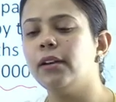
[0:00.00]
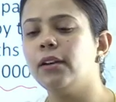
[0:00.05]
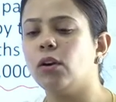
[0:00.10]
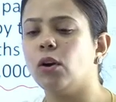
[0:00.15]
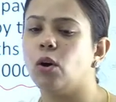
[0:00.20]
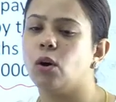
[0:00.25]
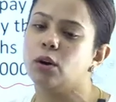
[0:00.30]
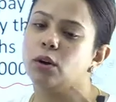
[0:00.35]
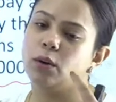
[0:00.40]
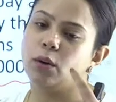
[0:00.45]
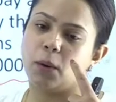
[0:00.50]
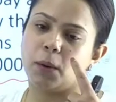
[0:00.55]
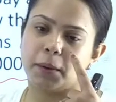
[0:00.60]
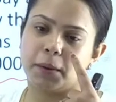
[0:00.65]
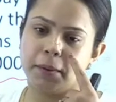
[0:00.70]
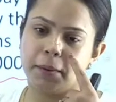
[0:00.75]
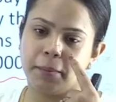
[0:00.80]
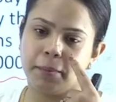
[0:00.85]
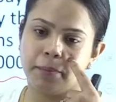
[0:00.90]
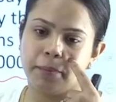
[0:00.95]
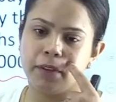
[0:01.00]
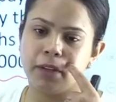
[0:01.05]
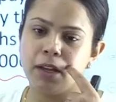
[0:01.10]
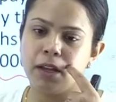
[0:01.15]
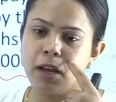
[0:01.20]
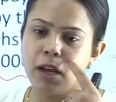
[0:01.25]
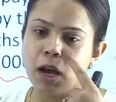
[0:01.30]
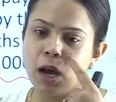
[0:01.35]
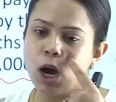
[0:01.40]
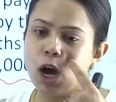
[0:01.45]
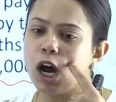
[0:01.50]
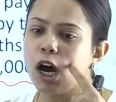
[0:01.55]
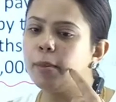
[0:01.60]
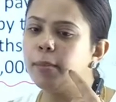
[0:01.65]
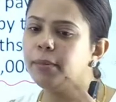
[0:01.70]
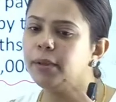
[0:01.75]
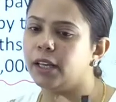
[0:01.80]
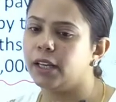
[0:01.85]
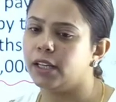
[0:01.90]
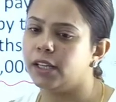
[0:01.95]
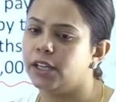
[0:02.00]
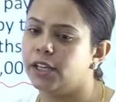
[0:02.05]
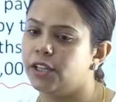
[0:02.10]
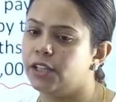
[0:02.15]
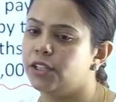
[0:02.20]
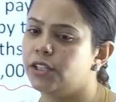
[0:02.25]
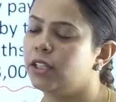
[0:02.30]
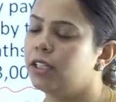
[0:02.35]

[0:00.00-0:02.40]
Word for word: or not? ab dekhiye ji